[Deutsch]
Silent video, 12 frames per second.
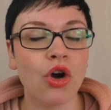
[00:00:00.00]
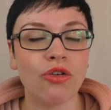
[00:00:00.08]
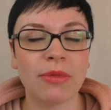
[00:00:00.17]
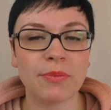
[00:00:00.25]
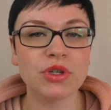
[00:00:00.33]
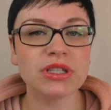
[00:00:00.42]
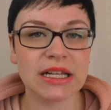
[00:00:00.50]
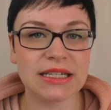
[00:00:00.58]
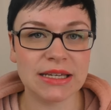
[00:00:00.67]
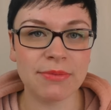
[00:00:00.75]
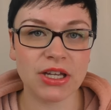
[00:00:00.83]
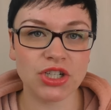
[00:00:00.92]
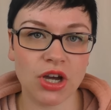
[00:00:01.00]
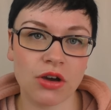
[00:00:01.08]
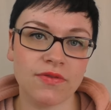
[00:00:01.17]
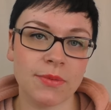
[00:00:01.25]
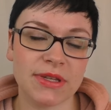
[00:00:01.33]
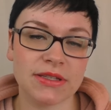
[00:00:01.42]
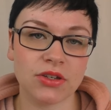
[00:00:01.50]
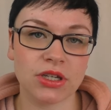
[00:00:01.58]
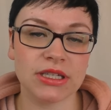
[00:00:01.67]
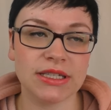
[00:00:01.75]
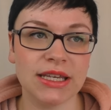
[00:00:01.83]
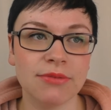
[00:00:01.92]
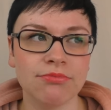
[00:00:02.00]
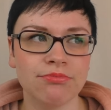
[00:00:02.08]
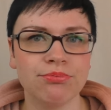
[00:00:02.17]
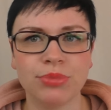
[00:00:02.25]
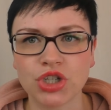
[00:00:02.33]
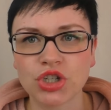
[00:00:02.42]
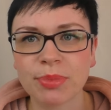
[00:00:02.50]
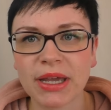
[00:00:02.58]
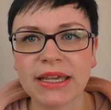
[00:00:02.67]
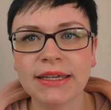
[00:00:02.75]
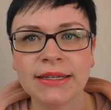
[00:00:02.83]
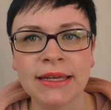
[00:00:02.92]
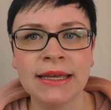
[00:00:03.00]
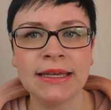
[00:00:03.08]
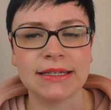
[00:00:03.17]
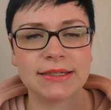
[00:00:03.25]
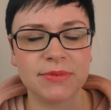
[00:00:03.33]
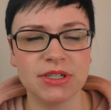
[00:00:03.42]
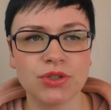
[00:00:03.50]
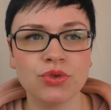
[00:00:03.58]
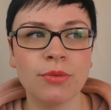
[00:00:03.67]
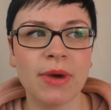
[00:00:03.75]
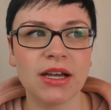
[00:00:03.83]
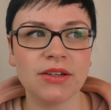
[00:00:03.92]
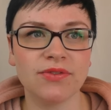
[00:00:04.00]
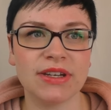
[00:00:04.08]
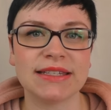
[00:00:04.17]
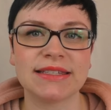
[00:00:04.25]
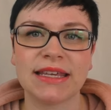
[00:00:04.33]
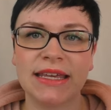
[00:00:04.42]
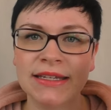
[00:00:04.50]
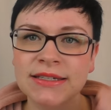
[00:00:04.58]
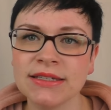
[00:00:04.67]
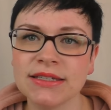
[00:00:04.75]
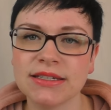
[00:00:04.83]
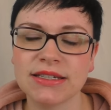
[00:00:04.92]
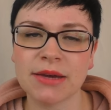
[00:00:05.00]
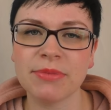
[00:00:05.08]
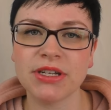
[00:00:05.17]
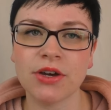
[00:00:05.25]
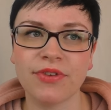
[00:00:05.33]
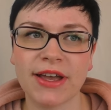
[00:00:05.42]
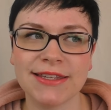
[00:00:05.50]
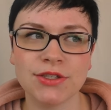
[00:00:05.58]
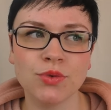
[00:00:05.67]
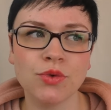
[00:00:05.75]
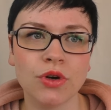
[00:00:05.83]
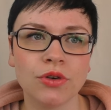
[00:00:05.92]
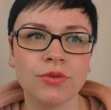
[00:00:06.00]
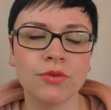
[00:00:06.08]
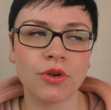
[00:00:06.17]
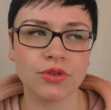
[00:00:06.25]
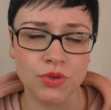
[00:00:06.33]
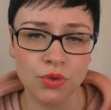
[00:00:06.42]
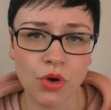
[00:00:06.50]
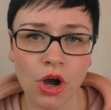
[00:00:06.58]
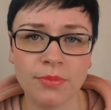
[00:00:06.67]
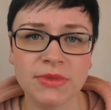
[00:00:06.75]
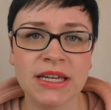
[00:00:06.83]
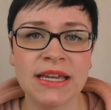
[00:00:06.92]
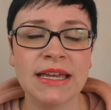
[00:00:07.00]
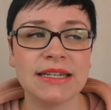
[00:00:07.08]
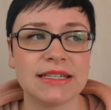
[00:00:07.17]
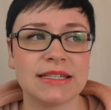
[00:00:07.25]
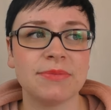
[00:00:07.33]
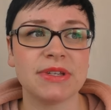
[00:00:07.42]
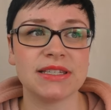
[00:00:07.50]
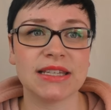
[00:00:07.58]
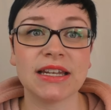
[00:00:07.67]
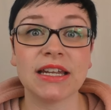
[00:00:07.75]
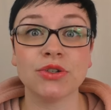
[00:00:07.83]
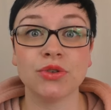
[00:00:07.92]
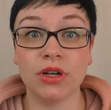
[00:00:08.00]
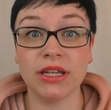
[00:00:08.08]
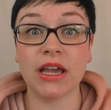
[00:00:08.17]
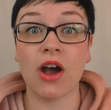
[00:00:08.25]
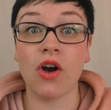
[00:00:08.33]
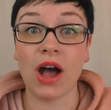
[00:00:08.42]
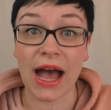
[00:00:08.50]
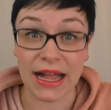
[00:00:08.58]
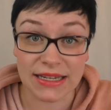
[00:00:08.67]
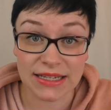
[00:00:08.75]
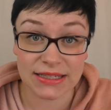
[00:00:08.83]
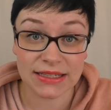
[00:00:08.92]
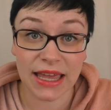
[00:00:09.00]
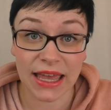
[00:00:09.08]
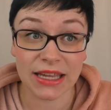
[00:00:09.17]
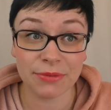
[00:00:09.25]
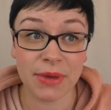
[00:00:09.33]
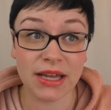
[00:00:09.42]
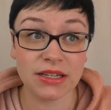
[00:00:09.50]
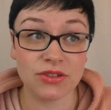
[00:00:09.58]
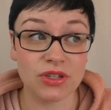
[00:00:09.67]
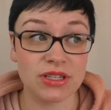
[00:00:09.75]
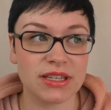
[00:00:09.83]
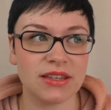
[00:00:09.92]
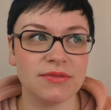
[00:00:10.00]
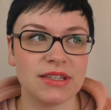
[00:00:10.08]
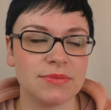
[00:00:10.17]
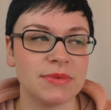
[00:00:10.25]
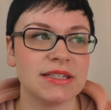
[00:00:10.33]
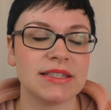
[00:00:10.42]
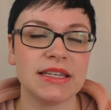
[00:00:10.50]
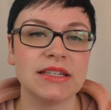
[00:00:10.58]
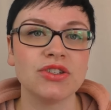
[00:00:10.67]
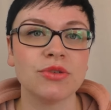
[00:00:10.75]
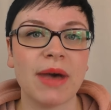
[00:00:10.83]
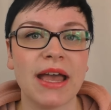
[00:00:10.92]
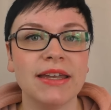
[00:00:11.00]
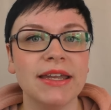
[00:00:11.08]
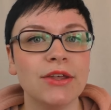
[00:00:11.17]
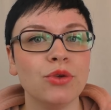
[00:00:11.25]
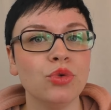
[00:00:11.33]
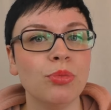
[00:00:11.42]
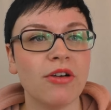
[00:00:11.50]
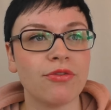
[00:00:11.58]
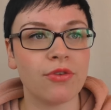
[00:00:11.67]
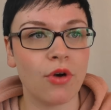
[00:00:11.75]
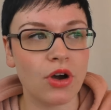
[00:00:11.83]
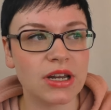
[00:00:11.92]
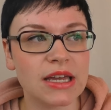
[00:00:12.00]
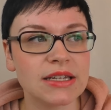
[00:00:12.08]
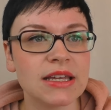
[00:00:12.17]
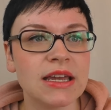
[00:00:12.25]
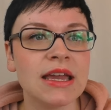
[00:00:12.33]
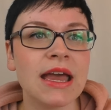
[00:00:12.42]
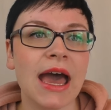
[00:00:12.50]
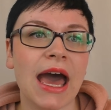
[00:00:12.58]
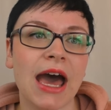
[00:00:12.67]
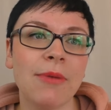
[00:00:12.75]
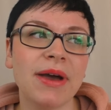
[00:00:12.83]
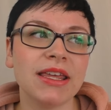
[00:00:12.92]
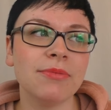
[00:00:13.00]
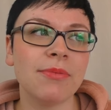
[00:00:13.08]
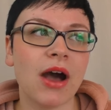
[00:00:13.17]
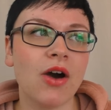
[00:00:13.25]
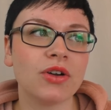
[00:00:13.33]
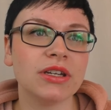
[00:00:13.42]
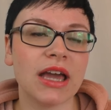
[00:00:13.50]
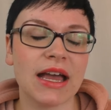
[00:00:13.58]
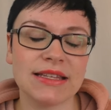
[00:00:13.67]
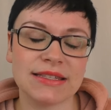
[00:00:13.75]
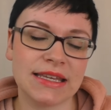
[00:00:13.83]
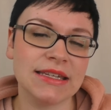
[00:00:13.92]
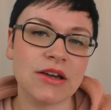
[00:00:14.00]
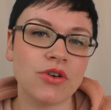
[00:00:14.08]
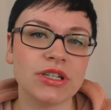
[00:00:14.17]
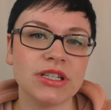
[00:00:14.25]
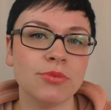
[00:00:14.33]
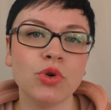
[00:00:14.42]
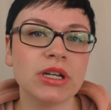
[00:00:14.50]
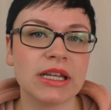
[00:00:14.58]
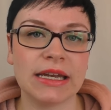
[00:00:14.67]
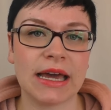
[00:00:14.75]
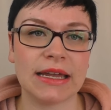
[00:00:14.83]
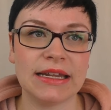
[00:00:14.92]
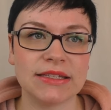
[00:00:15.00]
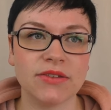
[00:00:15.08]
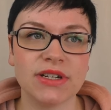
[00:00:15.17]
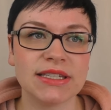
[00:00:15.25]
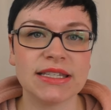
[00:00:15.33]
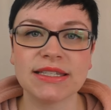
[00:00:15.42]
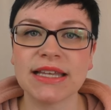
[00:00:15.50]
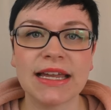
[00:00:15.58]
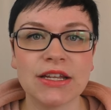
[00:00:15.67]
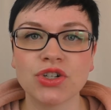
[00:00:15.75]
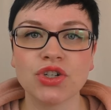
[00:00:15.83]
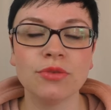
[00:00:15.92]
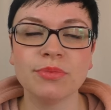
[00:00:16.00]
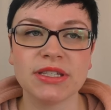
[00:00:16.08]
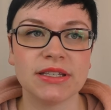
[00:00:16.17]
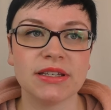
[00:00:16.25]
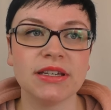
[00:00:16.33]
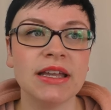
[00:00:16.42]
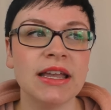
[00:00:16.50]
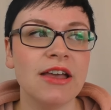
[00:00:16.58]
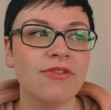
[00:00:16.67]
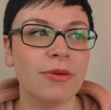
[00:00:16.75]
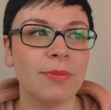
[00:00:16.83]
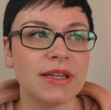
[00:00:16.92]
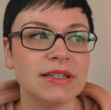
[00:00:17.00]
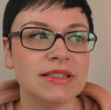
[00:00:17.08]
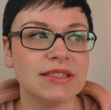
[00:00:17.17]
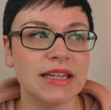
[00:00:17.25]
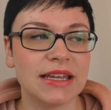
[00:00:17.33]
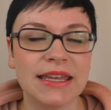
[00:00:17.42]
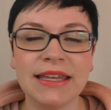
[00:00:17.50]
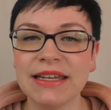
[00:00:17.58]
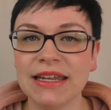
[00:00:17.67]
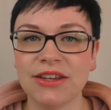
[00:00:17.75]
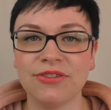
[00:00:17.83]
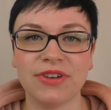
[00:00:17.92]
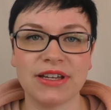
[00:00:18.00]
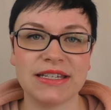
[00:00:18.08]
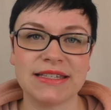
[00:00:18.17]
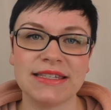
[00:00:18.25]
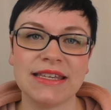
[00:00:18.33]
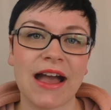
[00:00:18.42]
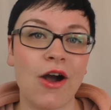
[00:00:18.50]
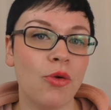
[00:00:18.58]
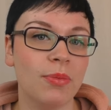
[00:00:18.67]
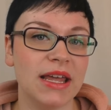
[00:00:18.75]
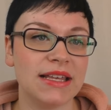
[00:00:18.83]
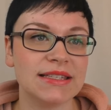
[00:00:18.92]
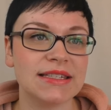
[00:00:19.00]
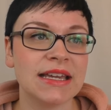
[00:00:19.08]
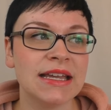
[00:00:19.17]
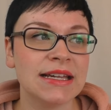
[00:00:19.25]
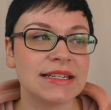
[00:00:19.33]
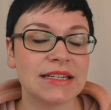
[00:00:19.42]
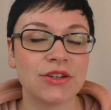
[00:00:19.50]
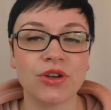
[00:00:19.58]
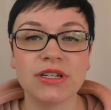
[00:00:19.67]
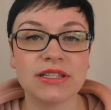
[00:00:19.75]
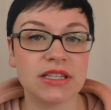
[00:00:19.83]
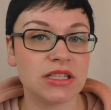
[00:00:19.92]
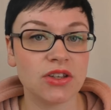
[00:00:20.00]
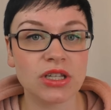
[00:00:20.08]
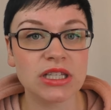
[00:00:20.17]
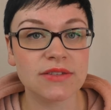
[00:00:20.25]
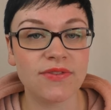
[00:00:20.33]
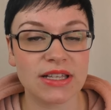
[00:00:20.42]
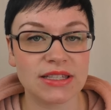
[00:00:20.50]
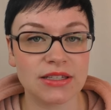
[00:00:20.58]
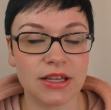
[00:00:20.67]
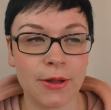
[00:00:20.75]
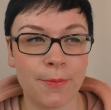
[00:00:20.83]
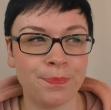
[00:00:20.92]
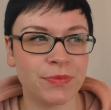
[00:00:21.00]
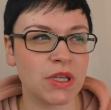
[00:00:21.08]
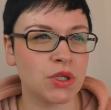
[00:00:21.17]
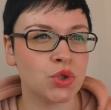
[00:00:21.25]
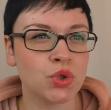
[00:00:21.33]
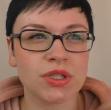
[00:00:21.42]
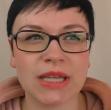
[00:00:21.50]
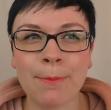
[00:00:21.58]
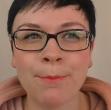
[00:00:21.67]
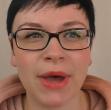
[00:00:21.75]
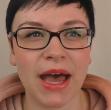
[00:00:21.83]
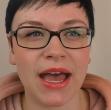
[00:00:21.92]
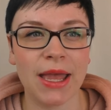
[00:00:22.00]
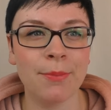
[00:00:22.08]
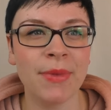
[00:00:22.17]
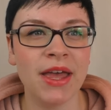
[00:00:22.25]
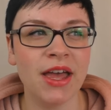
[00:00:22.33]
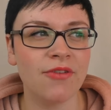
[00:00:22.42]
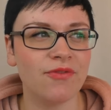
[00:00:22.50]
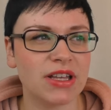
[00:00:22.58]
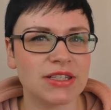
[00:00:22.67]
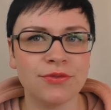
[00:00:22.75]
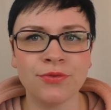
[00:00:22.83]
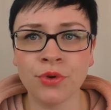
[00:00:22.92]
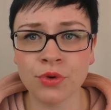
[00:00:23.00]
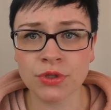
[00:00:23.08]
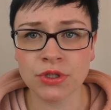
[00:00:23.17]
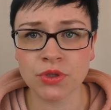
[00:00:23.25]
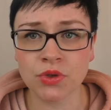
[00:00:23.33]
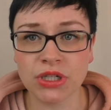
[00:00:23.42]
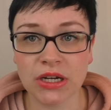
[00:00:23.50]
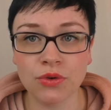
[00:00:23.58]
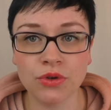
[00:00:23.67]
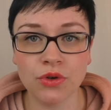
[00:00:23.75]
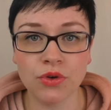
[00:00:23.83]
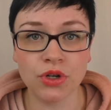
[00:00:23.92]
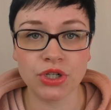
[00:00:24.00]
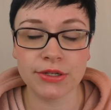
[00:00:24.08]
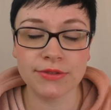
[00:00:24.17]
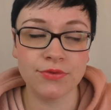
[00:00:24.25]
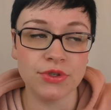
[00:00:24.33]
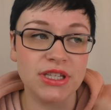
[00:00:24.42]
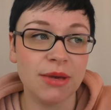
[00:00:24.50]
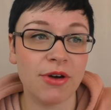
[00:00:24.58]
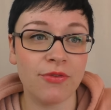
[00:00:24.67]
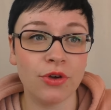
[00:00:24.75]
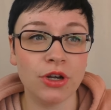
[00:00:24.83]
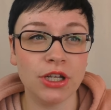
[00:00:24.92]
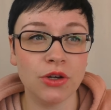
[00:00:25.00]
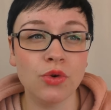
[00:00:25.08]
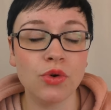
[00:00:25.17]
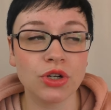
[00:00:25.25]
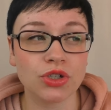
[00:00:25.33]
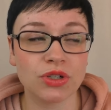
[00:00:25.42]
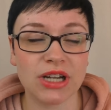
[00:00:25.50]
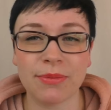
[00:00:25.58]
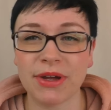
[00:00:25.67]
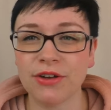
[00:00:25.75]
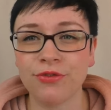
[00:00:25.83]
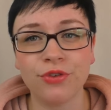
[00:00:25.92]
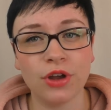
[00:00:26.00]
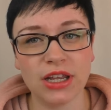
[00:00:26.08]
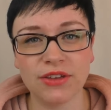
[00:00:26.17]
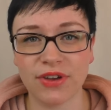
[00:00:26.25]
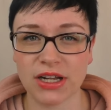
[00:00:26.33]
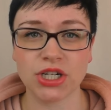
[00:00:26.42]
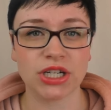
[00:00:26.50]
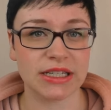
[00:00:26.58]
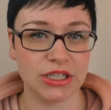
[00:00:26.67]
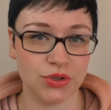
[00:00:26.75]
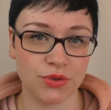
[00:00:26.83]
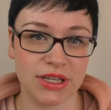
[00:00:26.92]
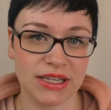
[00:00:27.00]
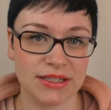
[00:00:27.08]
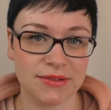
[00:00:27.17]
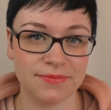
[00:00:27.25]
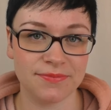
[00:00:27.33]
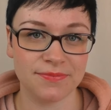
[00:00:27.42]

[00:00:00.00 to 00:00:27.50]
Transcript: Und man muss halt immer schauen, wenn man solche Themen bespricht, dass man das nur macht, wenn das Kind damit auf einen zukommt, dass man es dann natürlich auch altersgerecht macht, also dass, dass man das Kind zum einen nicht überfordert, aber eben auch das Kind auch nicht im Unklaren lässt, weil das ist das Allerschlimmste, wenn man der kindlichen Fantasie Raum lässt, dann können die sich sonst was ähm, zusammenreimen, was für uns total unlogisch ist, für sie aber völlig logisch und aber in eine völlig falsche Richtung geht.